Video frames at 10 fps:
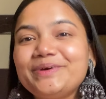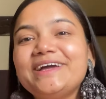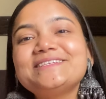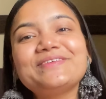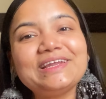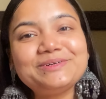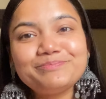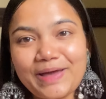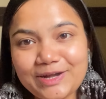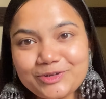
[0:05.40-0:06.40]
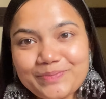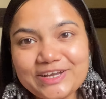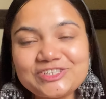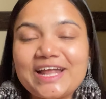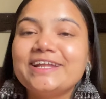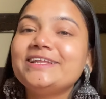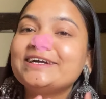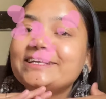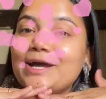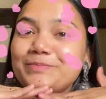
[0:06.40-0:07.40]
गाइज वेलकम बैक टू माई चैनल
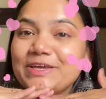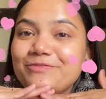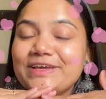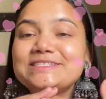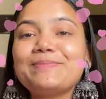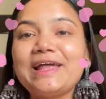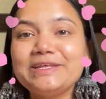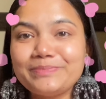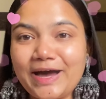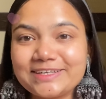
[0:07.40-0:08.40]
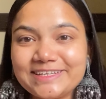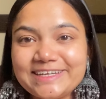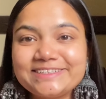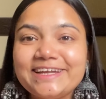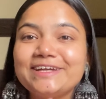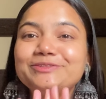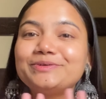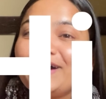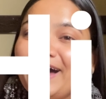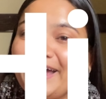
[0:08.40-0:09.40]
अगर आप ये फेस पहली बार देख रहे हैं
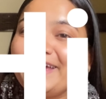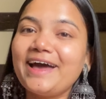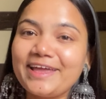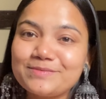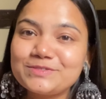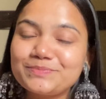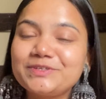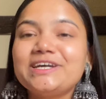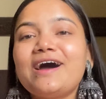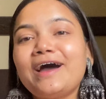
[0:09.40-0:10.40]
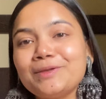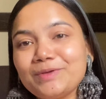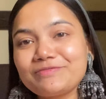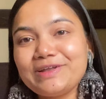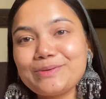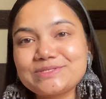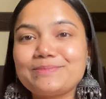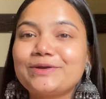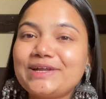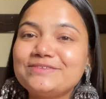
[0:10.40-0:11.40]
तो हाई आई एम सुप्रिया आई मेक वीडियोज
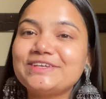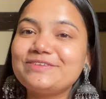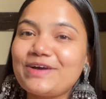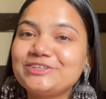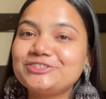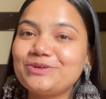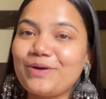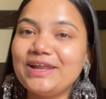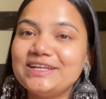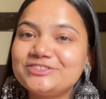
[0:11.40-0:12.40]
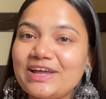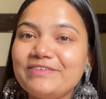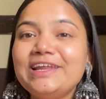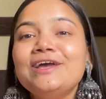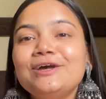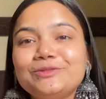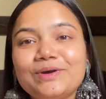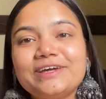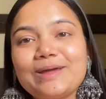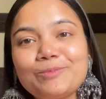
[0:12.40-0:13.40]
अबाउट लाइफ स्टाइल फैशन हॉल एंड ट्रैवल
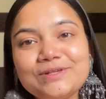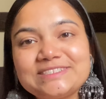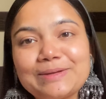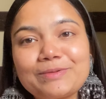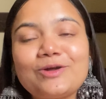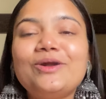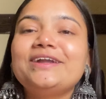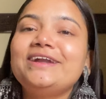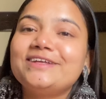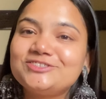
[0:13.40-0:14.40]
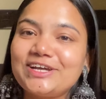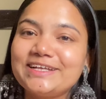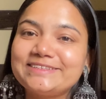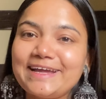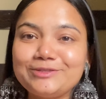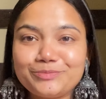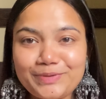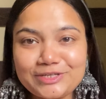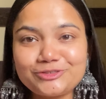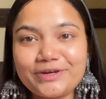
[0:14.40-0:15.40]
तो अगर आपको इस टाइप का कॉन्टेंट अच्छा लगता है तो
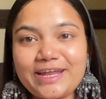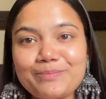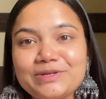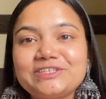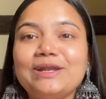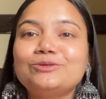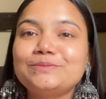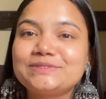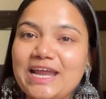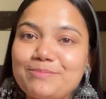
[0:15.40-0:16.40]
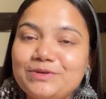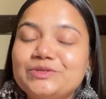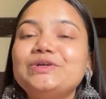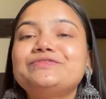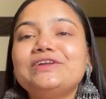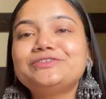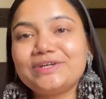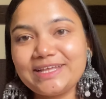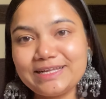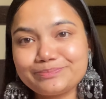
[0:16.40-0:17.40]
मेक श्योर sure कि आप मेरे चैनल को सब्सक्राइब करो इट विल
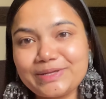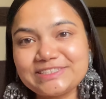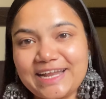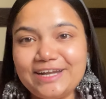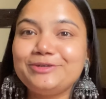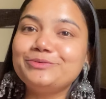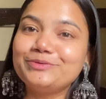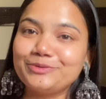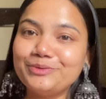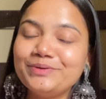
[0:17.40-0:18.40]
रियली हेल्प माई चैनल टू ग्रो